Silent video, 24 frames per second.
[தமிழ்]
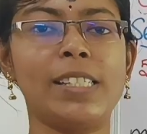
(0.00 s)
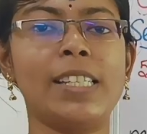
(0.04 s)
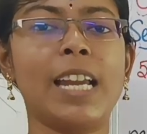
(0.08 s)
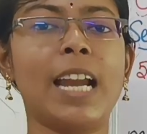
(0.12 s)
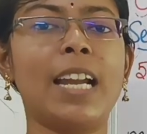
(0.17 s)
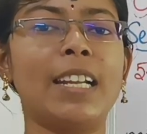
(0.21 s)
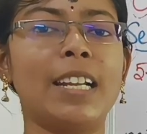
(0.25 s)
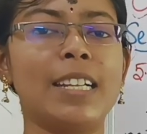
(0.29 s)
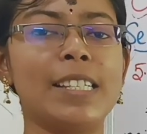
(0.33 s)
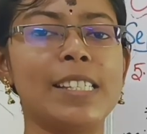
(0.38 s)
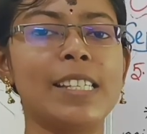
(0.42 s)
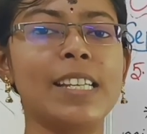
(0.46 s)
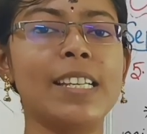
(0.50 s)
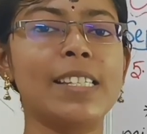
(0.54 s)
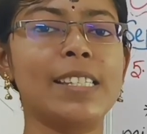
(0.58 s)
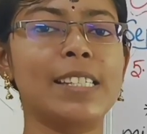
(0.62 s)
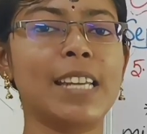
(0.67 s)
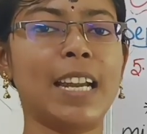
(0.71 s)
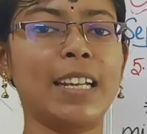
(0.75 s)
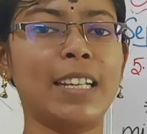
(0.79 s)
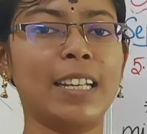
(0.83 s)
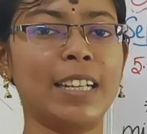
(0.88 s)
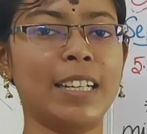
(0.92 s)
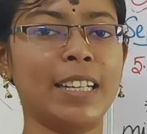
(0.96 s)
ஸ்டாண்டர்ட் சிக்ஸ்
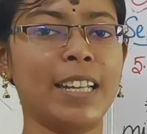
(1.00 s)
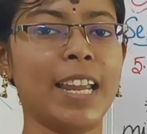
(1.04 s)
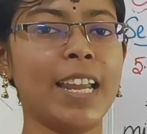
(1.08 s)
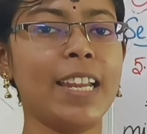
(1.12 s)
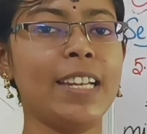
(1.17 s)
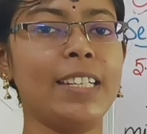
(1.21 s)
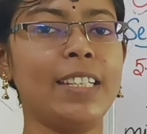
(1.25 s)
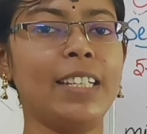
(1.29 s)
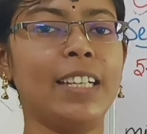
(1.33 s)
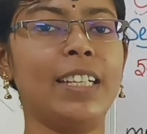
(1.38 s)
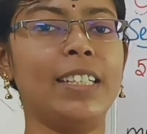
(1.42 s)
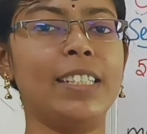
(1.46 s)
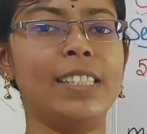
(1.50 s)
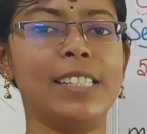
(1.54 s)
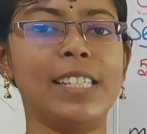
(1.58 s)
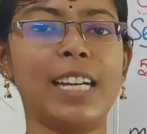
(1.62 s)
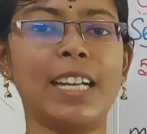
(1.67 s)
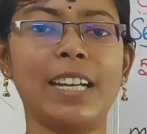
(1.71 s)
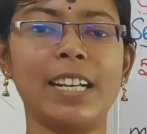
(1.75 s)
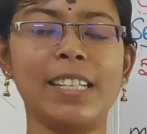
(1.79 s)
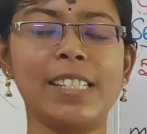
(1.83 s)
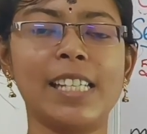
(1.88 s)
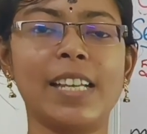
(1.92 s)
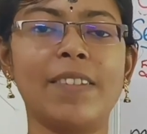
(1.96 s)
ஸ்டாண்டர்ட் எயிட் அண்ட்
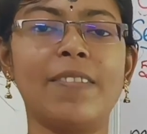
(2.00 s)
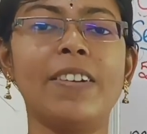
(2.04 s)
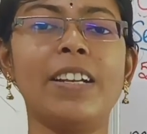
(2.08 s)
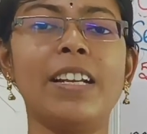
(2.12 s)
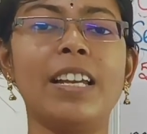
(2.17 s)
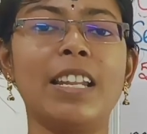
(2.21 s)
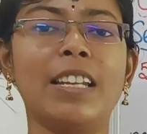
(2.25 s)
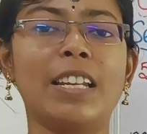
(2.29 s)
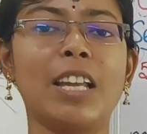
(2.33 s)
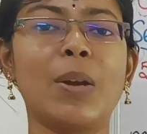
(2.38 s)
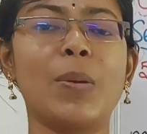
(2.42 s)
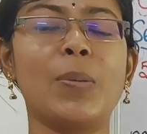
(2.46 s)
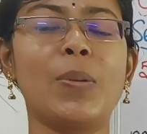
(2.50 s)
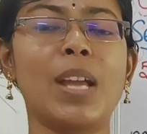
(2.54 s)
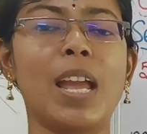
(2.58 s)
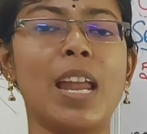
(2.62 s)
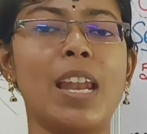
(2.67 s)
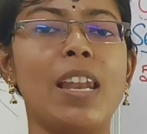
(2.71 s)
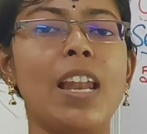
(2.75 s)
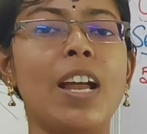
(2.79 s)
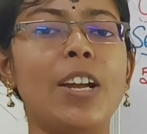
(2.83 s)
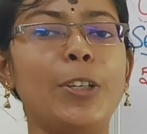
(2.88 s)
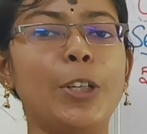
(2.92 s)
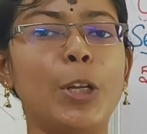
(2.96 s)
ஸ்டாண்டர்ட் செவனில் இருக்கக்கூடிய
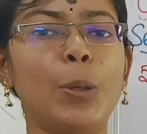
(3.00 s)
எல்லா